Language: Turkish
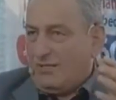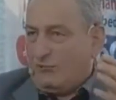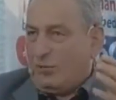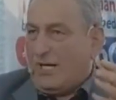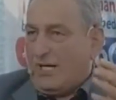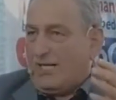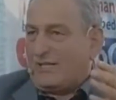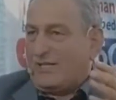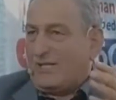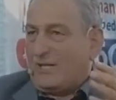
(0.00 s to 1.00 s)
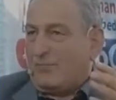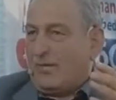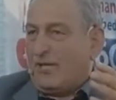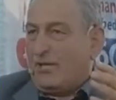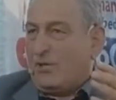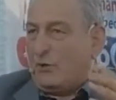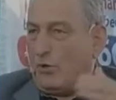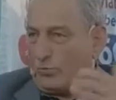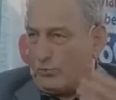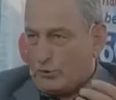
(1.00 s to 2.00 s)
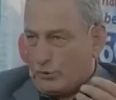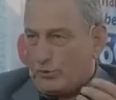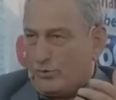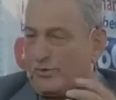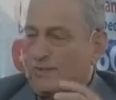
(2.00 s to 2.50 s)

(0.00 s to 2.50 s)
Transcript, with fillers: bu ayeti kerimeyi örmüş.